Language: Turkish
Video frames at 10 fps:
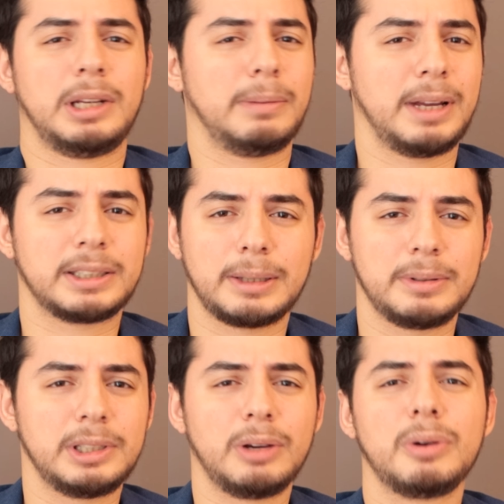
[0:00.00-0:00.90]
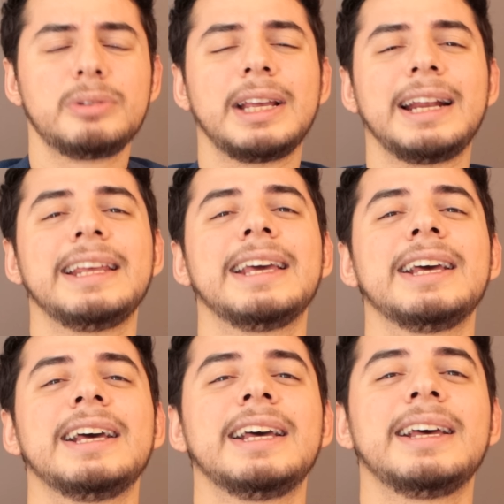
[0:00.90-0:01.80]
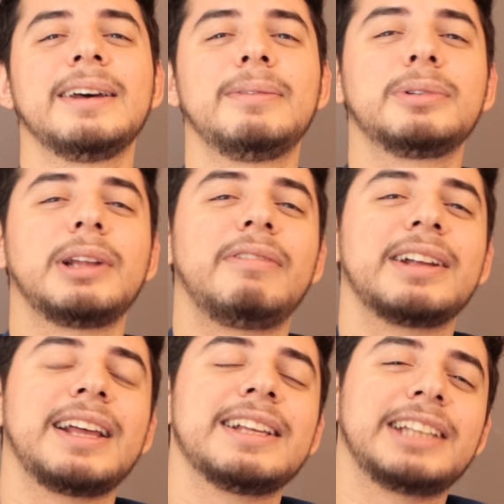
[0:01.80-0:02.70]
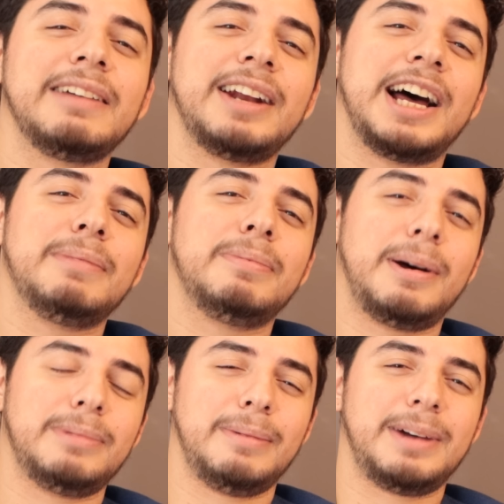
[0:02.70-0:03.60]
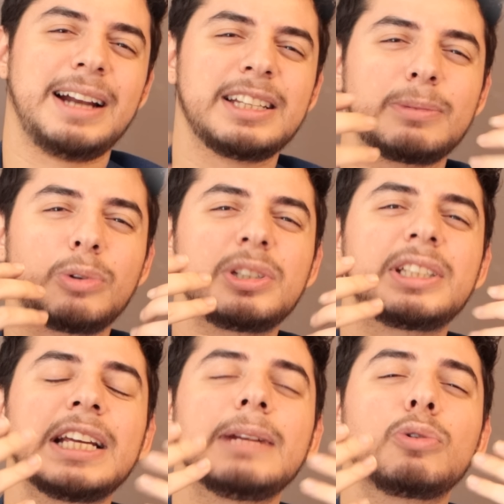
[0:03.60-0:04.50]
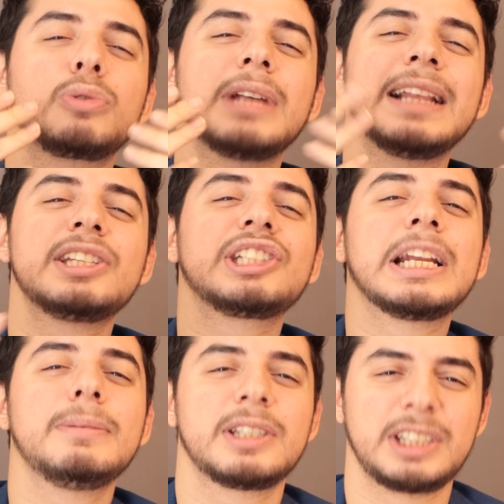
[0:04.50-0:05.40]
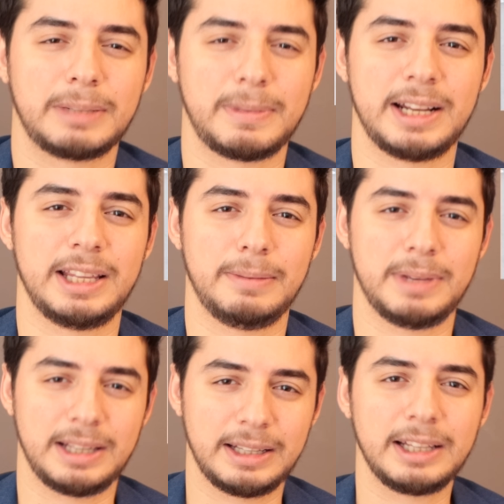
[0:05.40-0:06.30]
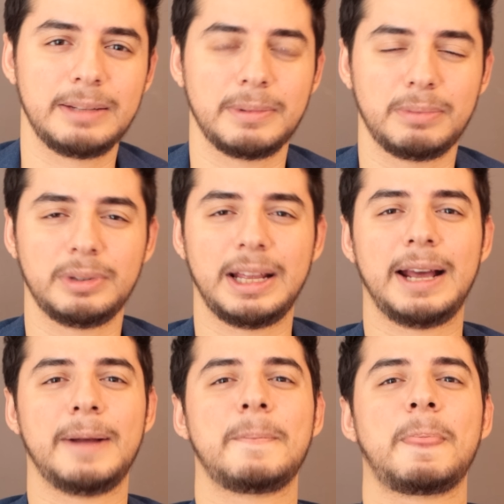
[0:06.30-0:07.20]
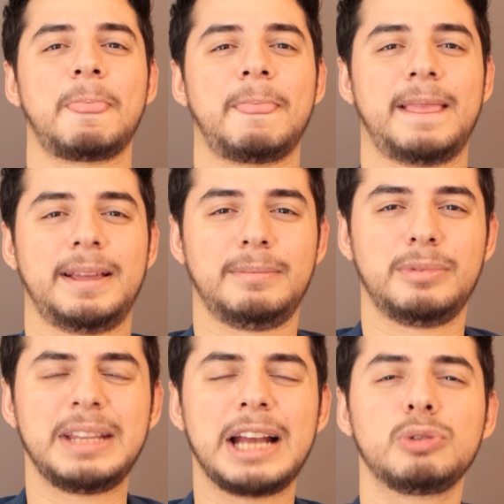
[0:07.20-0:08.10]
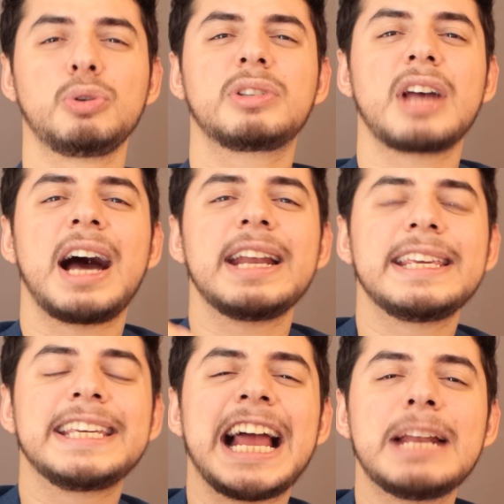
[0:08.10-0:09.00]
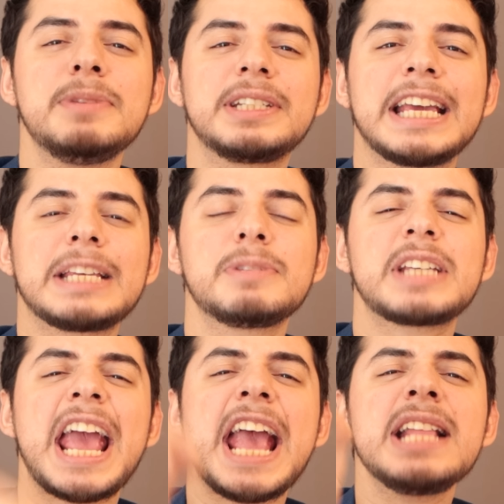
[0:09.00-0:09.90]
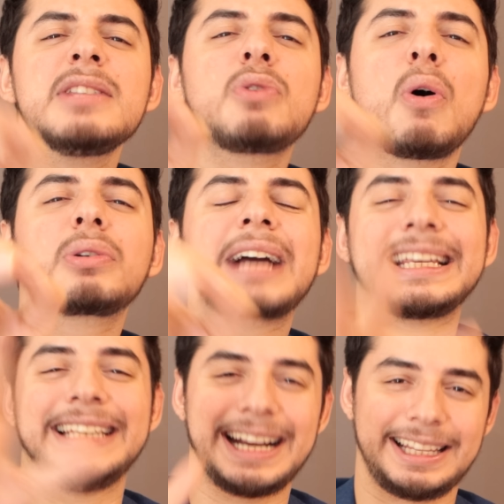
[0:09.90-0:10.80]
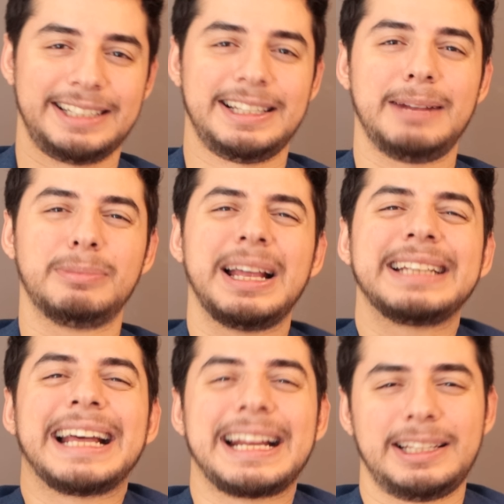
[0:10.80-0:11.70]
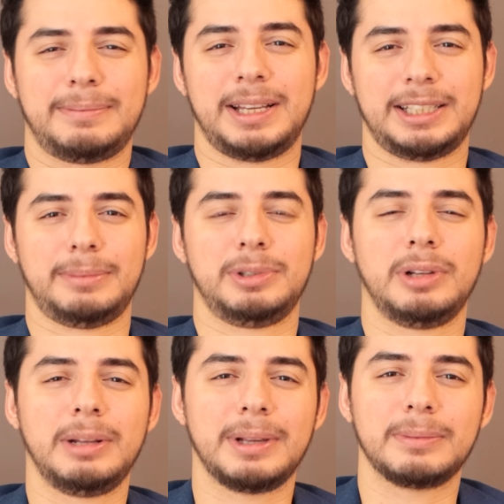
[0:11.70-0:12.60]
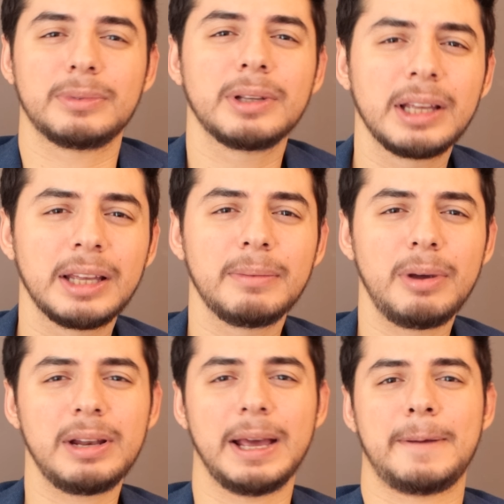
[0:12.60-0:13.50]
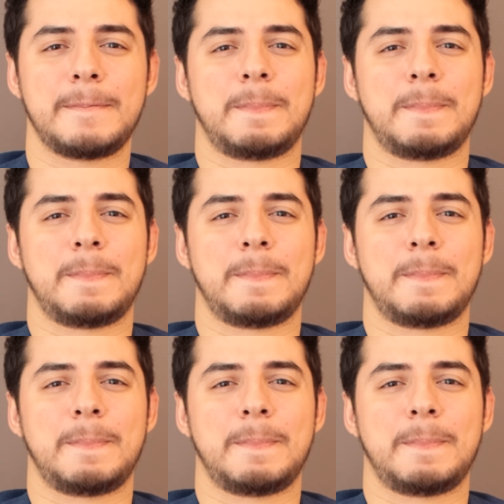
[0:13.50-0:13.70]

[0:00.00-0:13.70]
Bunlara başka bir şey yok. O yüzden hani bu da vatansever abim, ablam, kardeşim o dişlerini, o güzel dişlerini de sıkmana değmez. Anladın mı bunları? Bunlar çünkü tarihin gelmiş geçmiş en korkak yaratıkları. Bunlar yaratık başka bir şey olamaz. Böyle.